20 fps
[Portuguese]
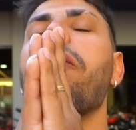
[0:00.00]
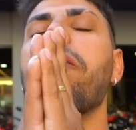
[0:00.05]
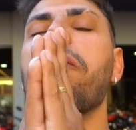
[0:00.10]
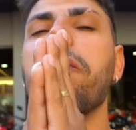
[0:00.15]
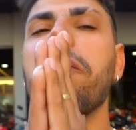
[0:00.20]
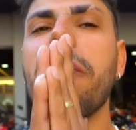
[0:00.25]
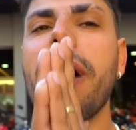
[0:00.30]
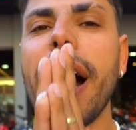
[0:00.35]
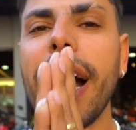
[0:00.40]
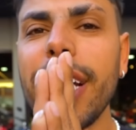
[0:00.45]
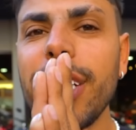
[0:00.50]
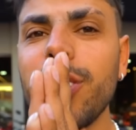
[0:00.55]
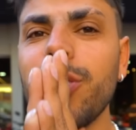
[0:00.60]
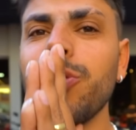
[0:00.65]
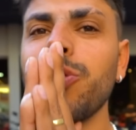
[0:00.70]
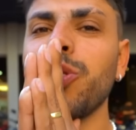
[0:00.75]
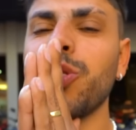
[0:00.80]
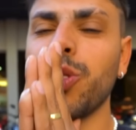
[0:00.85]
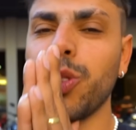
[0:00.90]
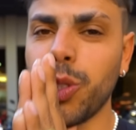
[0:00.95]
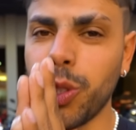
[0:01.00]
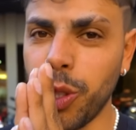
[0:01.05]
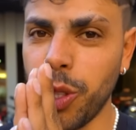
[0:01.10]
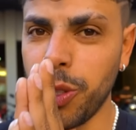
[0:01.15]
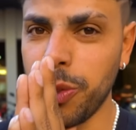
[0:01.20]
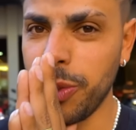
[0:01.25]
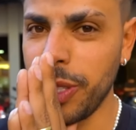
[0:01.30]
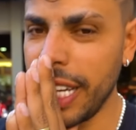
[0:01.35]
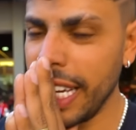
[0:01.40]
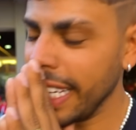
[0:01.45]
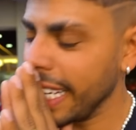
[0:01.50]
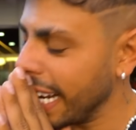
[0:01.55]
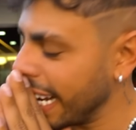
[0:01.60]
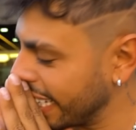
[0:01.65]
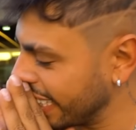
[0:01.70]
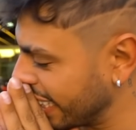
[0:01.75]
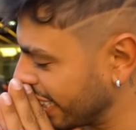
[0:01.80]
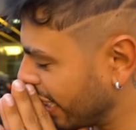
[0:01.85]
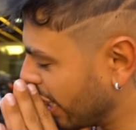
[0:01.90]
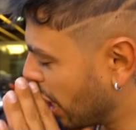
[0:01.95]
mais um sonho,
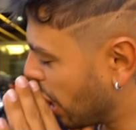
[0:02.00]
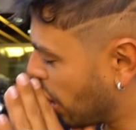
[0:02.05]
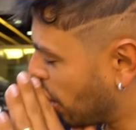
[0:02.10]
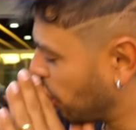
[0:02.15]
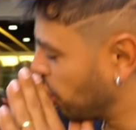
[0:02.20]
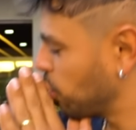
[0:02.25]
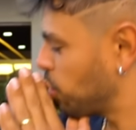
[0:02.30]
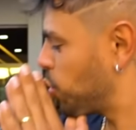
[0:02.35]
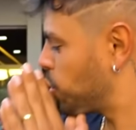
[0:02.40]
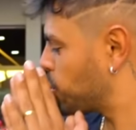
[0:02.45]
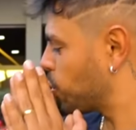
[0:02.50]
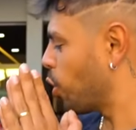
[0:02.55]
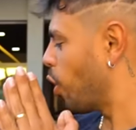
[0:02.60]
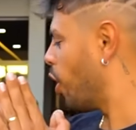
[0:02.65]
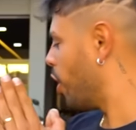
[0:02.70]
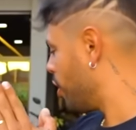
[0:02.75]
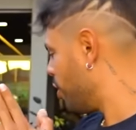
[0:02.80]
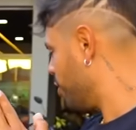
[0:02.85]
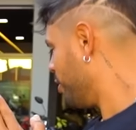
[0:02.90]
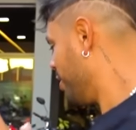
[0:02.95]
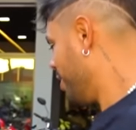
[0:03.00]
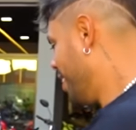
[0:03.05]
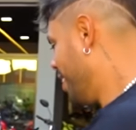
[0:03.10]
molecada. Um sonho